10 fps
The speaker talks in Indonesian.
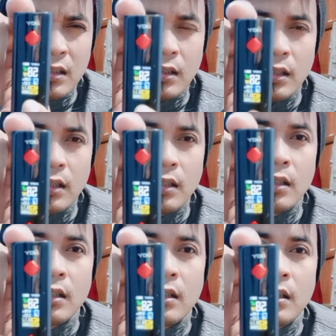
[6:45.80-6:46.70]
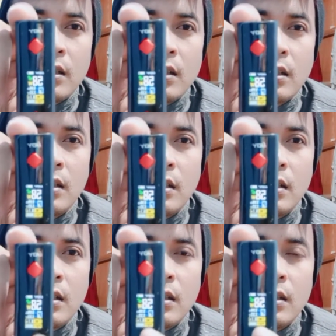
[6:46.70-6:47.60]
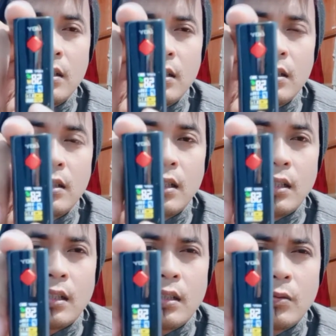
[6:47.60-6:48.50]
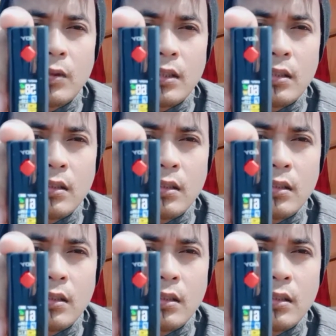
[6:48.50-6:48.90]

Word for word: nah ini naikkan watt